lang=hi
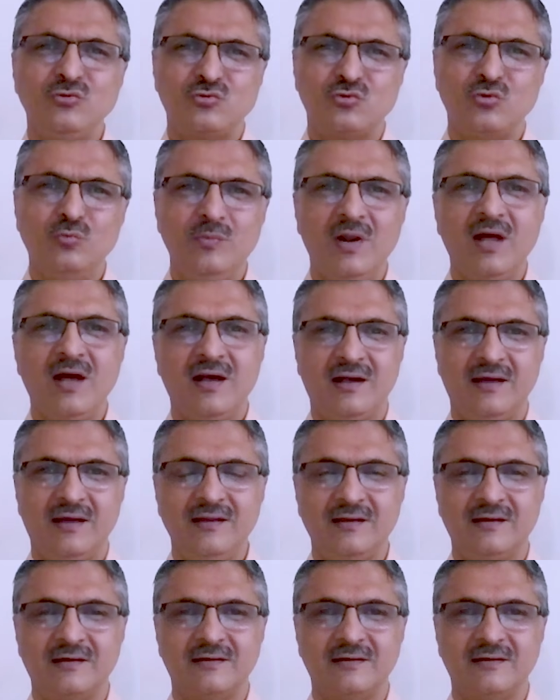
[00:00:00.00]
जुमला है
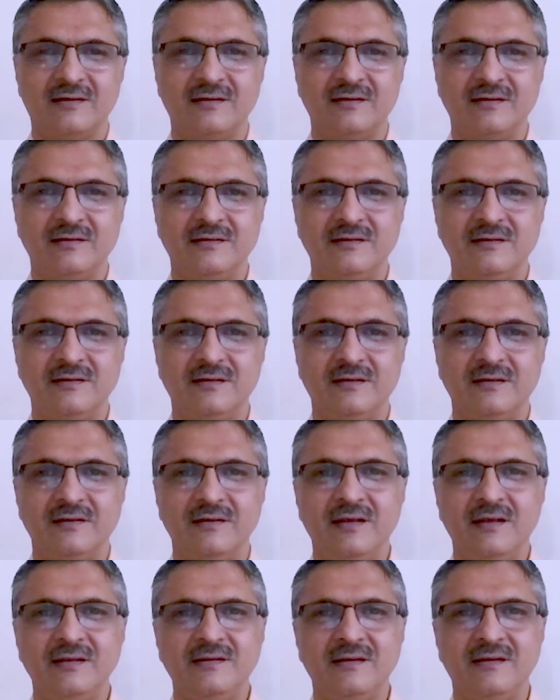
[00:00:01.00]
ना
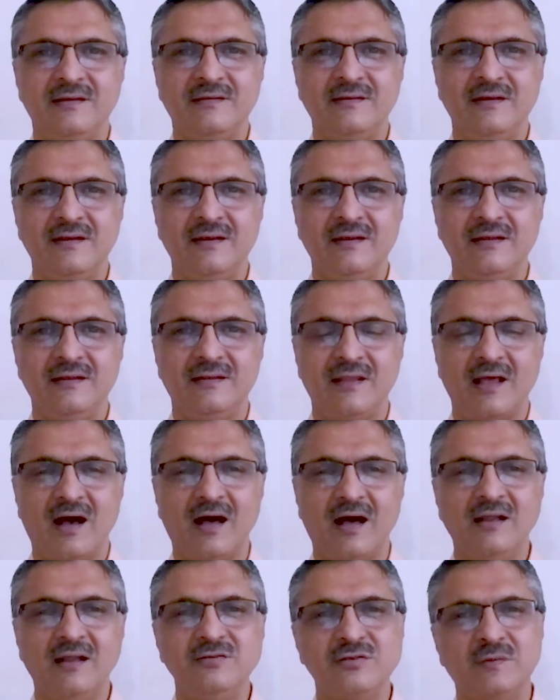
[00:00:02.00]
ये जैसे
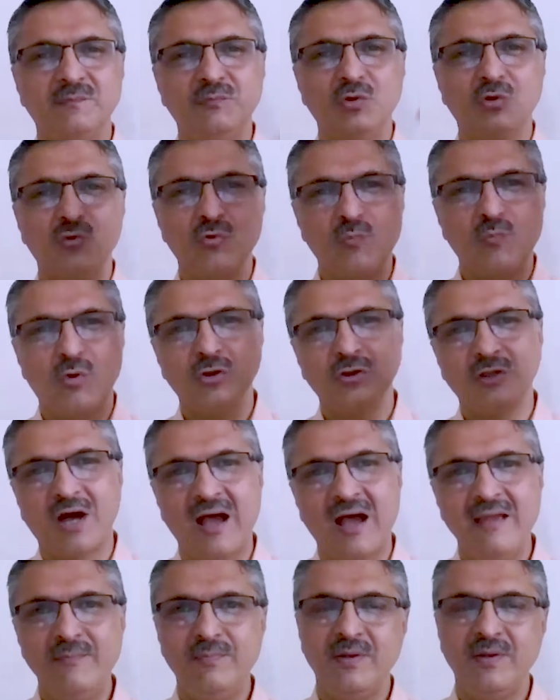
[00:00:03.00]
ध्यान शब्द को बहुत
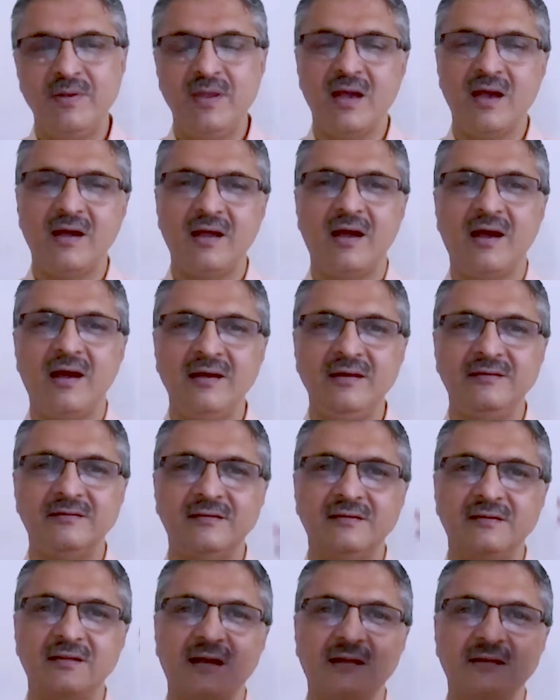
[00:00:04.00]
हाइप किया गया है
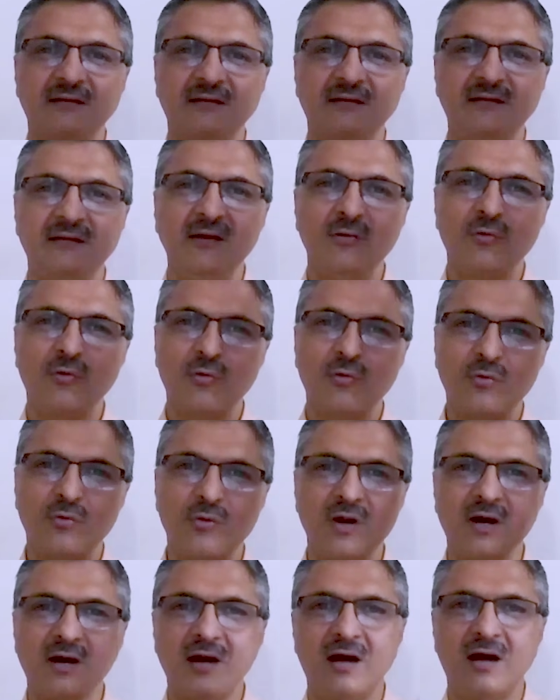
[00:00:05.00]
इसी तरह से
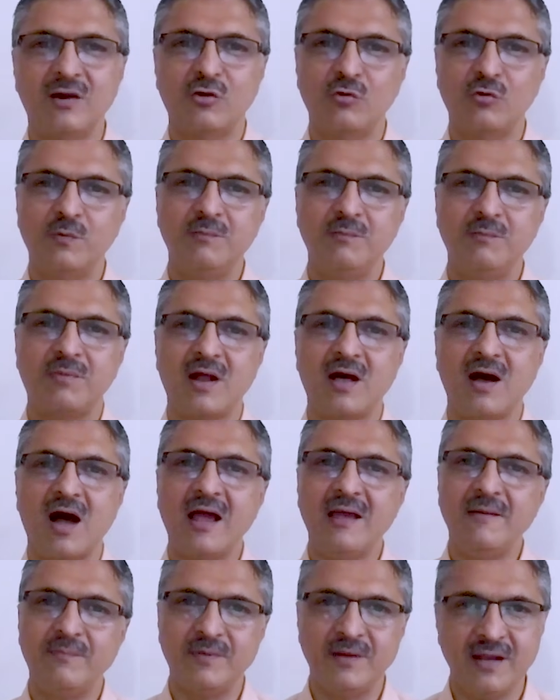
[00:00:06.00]
कोरोना काल को भी बड़ा
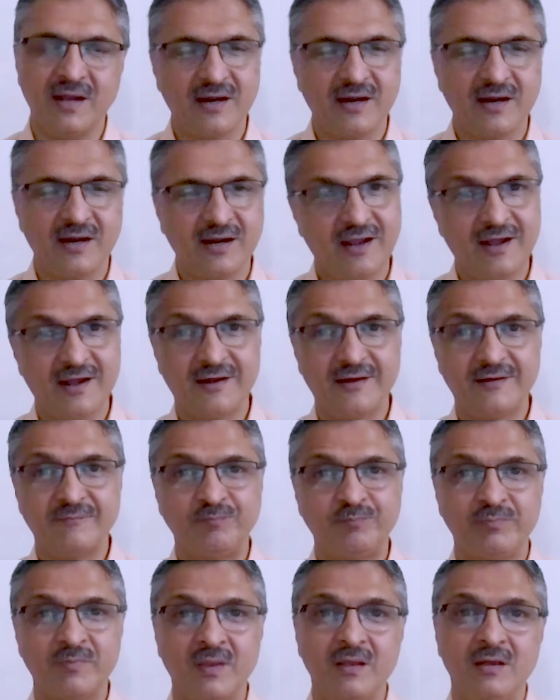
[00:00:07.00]
हाइप किया गया है
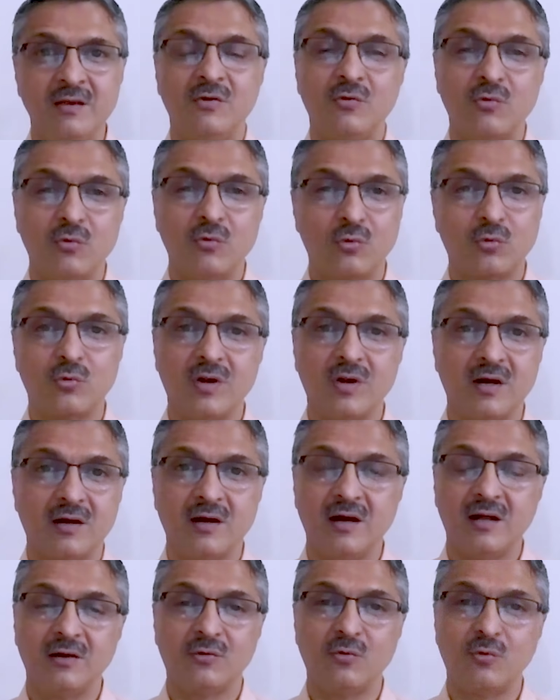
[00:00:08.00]
कोरोना
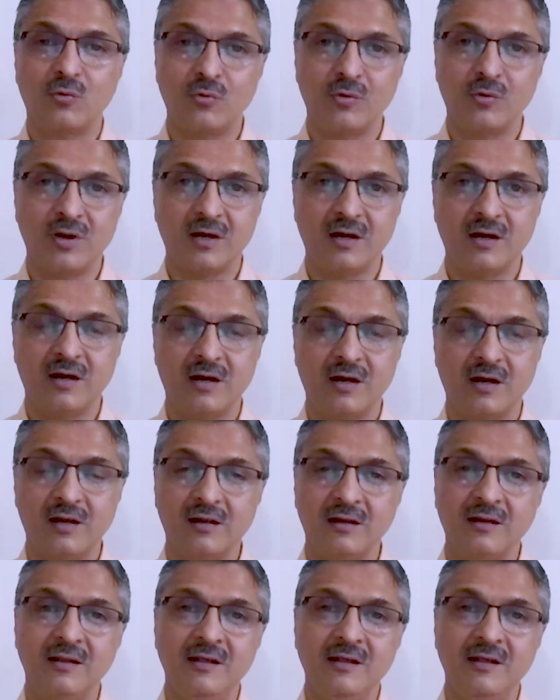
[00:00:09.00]
काल कोरोना काल